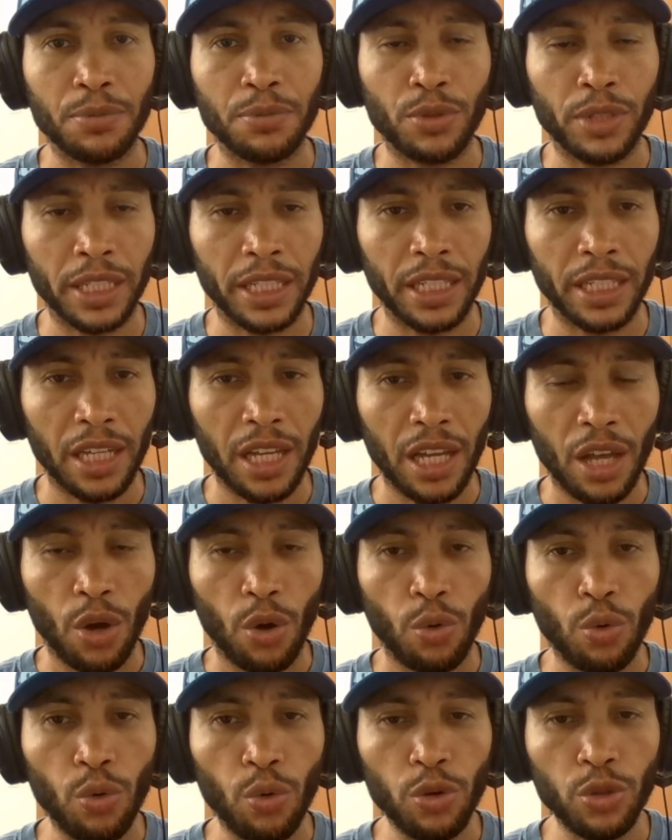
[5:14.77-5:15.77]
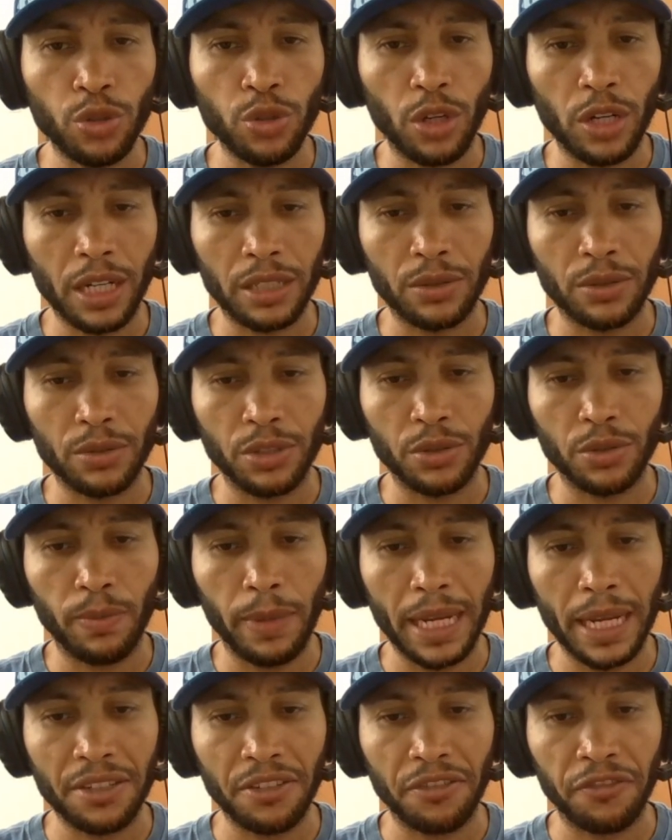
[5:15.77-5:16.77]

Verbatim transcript: porque os jogadores do Bahia de